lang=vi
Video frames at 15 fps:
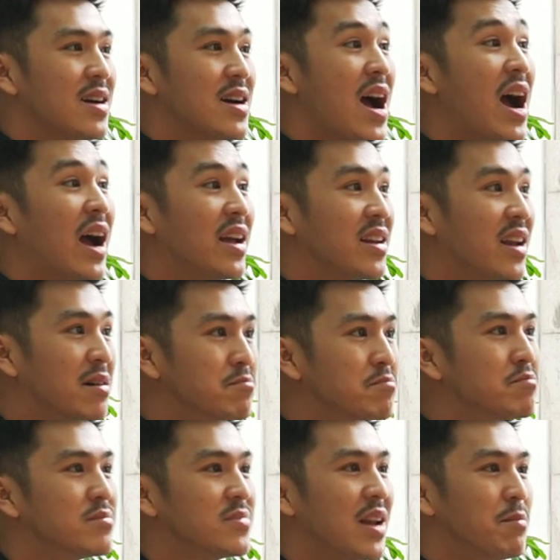2 năm,
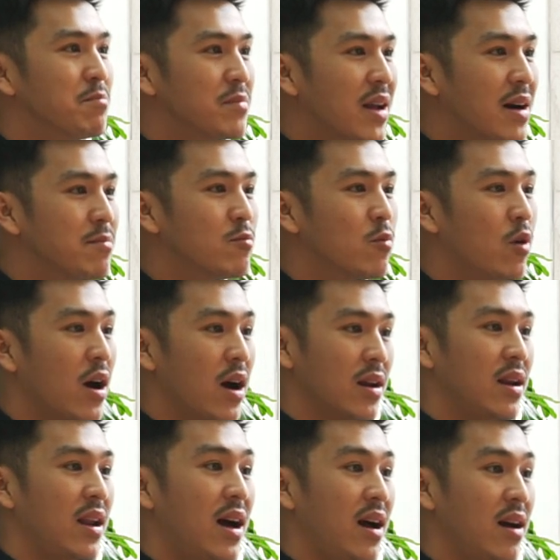5 năm hoặc
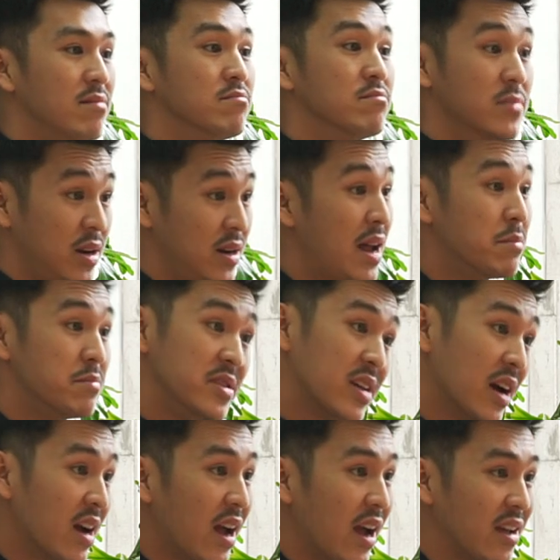là 10 năm đi
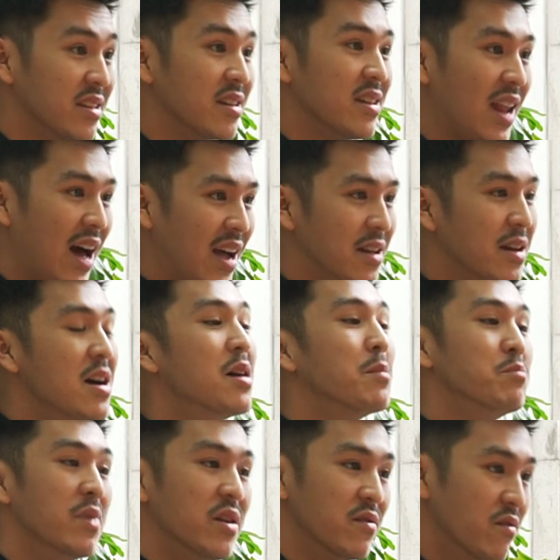chẳng hạn nhìn lại
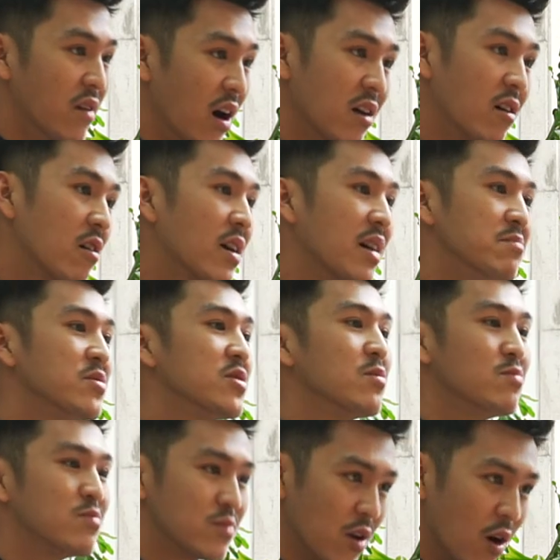mình vẫn có cảm xúc
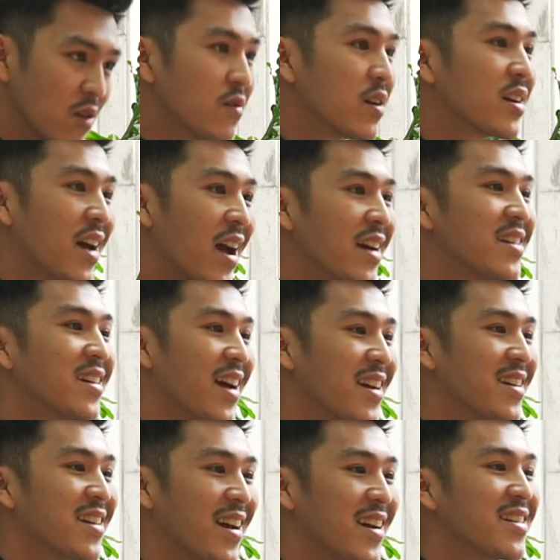đối với cái
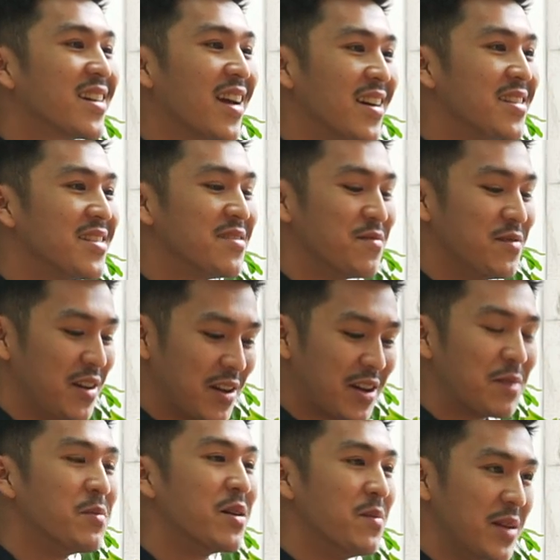cái cái cái những
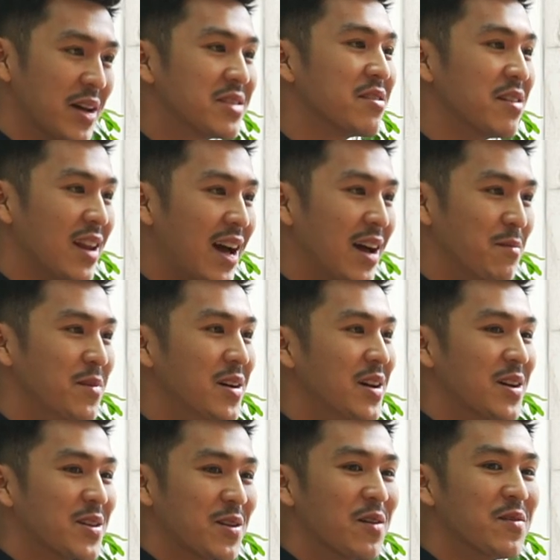cái mình đã từng làm
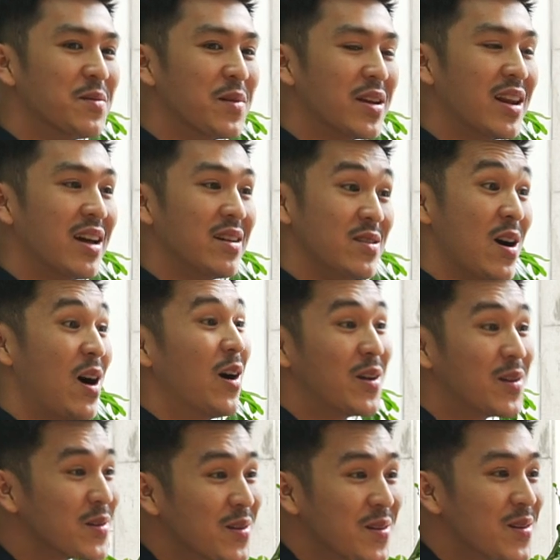đối với mình là giỏi.
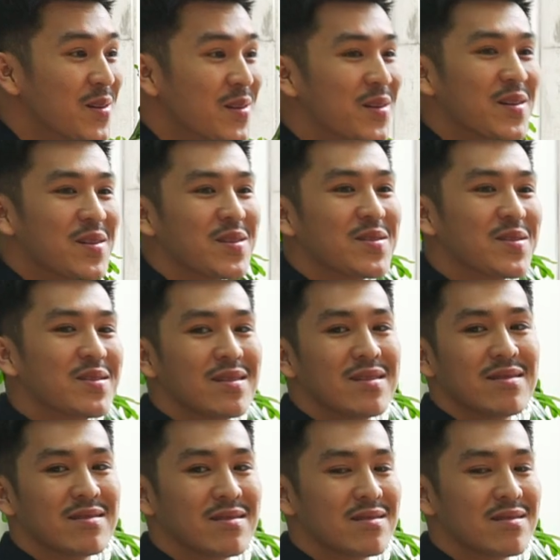Ừ.